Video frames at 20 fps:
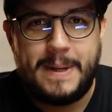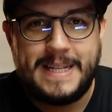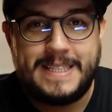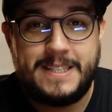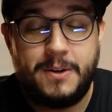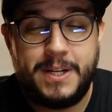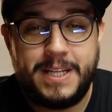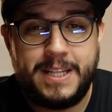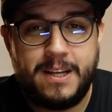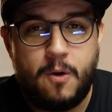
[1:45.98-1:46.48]
Mas
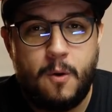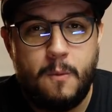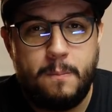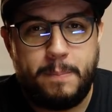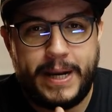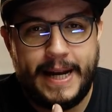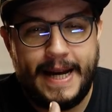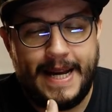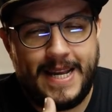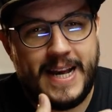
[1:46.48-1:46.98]
eu ainda
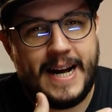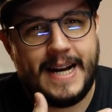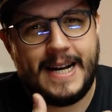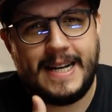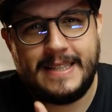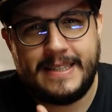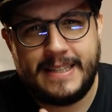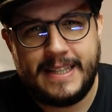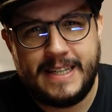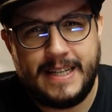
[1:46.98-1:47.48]
comprei
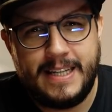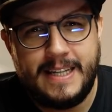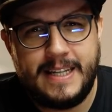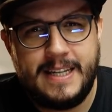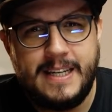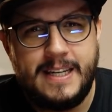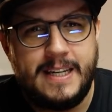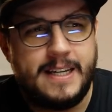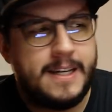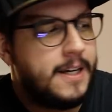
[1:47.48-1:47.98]

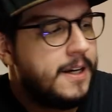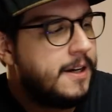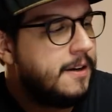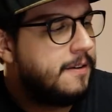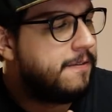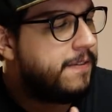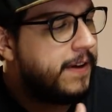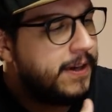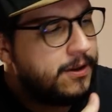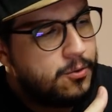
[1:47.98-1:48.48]
HD,
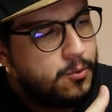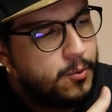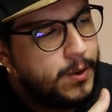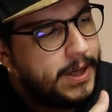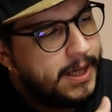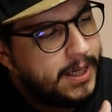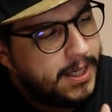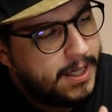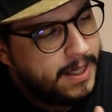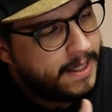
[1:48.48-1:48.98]

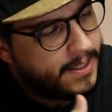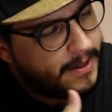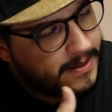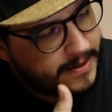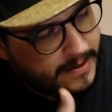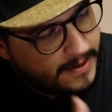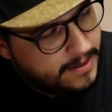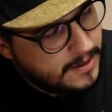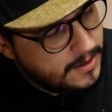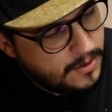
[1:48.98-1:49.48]

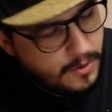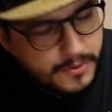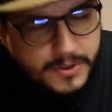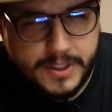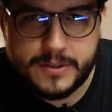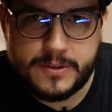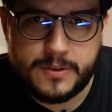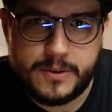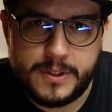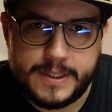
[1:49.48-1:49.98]
ventoinhas e
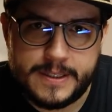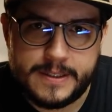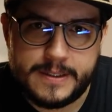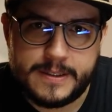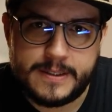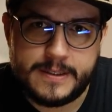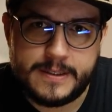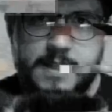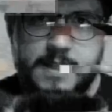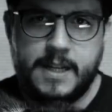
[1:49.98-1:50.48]
outras coisas.
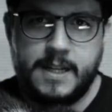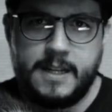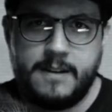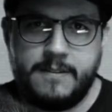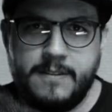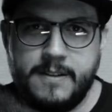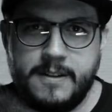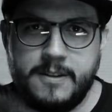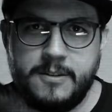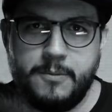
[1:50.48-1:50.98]
Tá
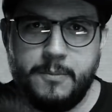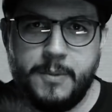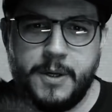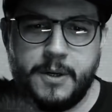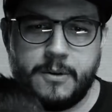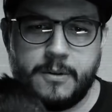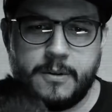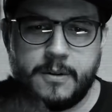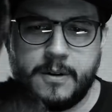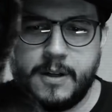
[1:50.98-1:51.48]
gravando,
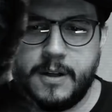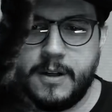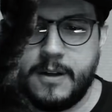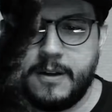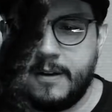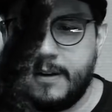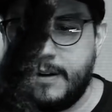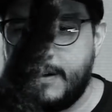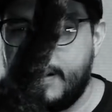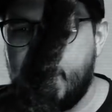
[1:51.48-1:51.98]
meu.
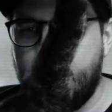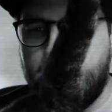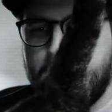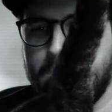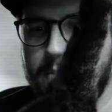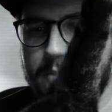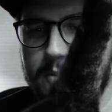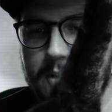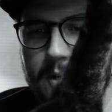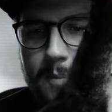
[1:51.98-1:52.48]
É
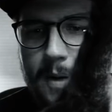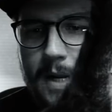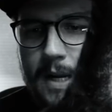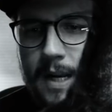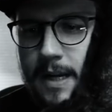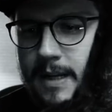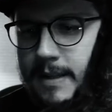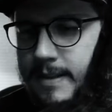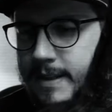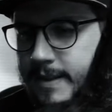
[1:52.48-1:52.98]
hora de eu trabalhar.